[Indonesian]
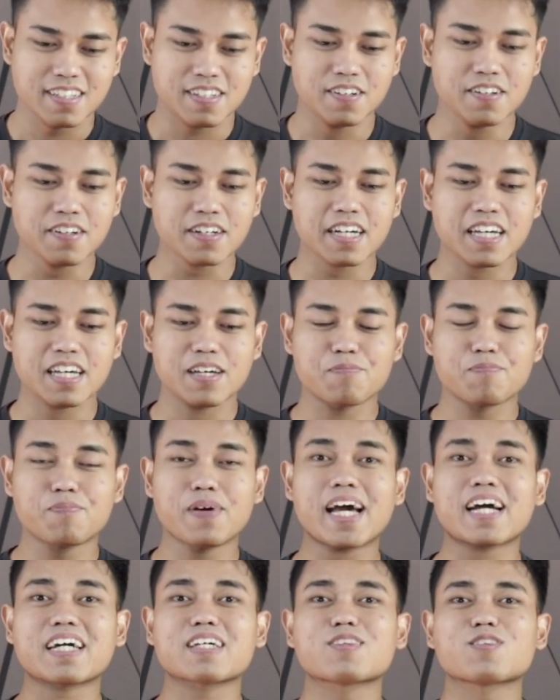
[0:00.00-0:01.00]
Oke, okay,
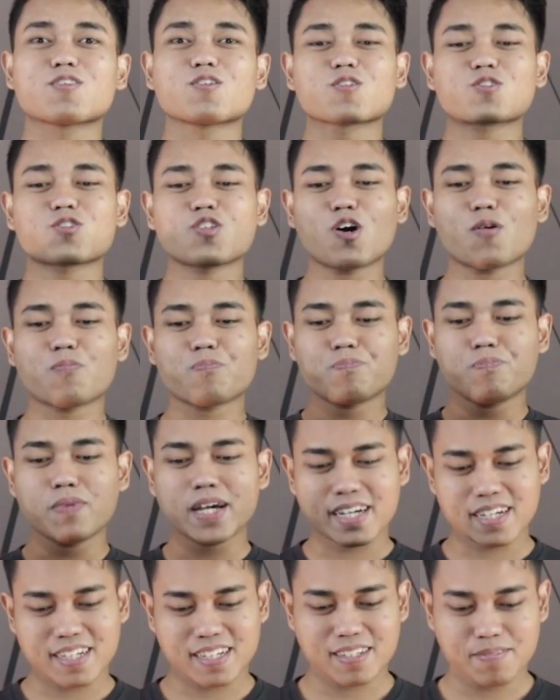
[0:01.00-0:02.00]
back to
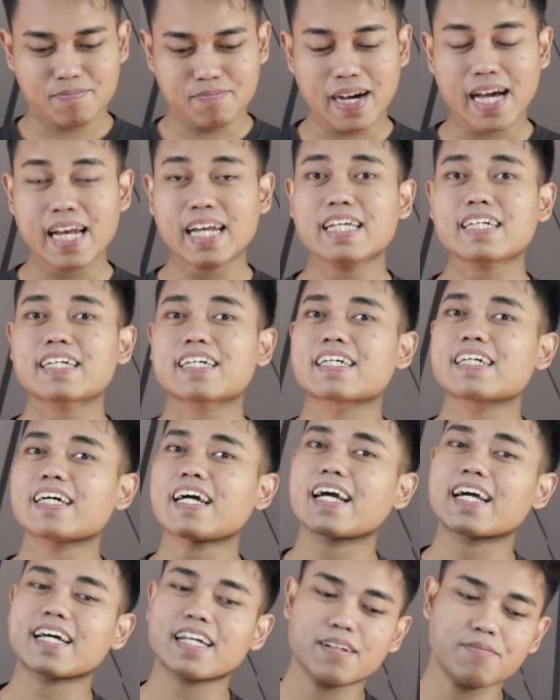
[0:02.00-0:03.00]
topic. Balik ke
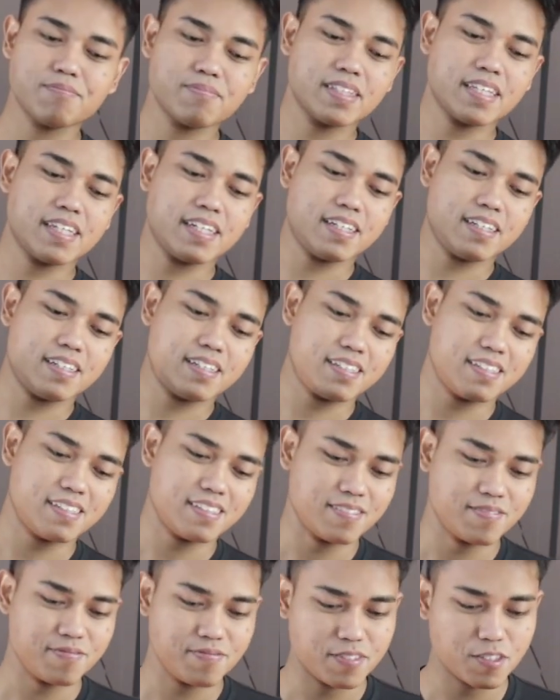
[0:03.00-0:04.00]
helmnya.
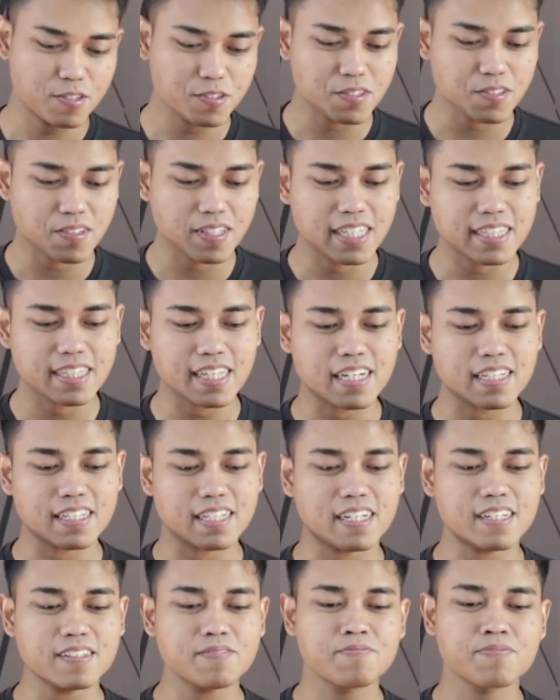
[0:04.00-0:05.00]
Untuk
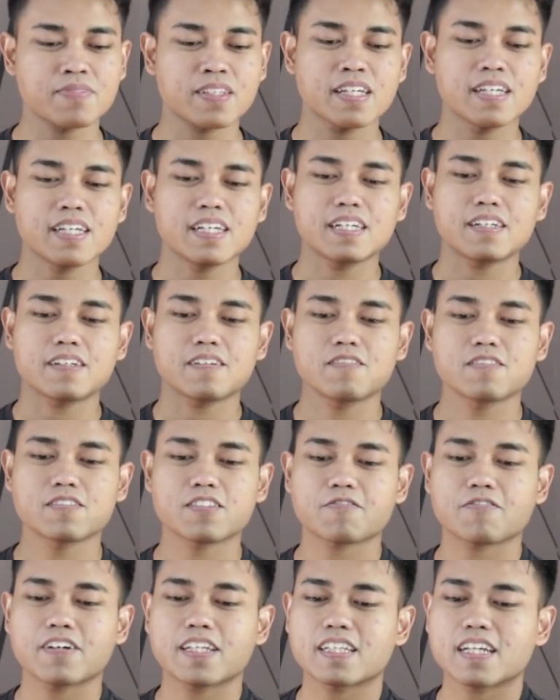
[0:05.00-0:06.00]
detailnya,
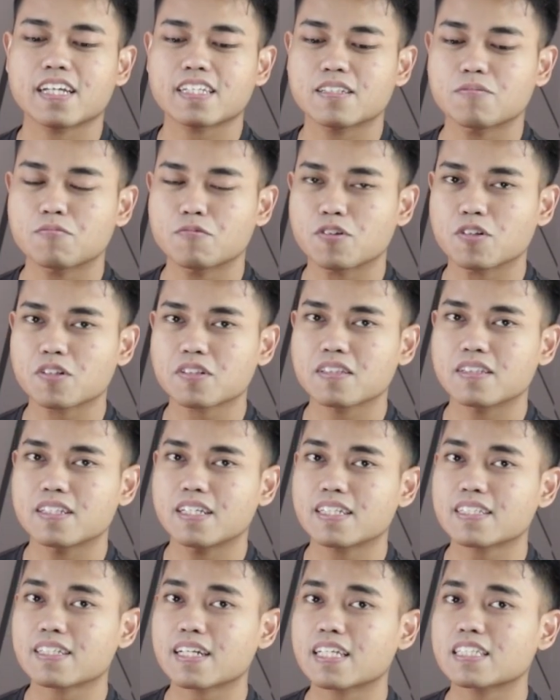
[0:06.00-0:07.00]
untuk ventilasi mulut,
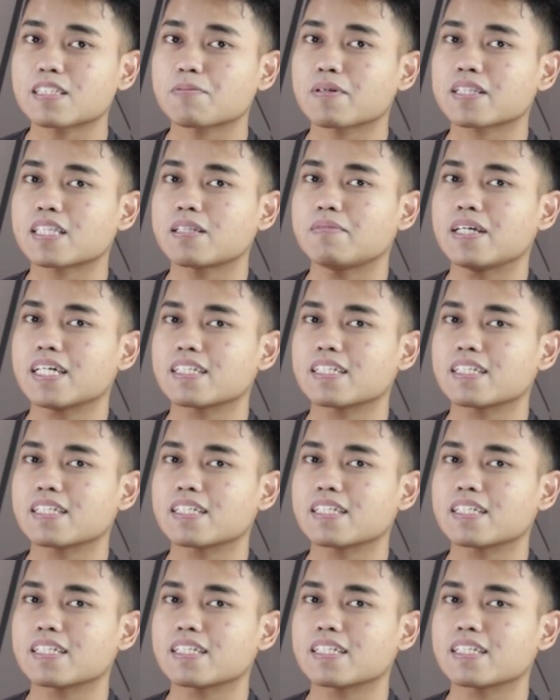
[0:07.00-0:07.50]
dia slide seperti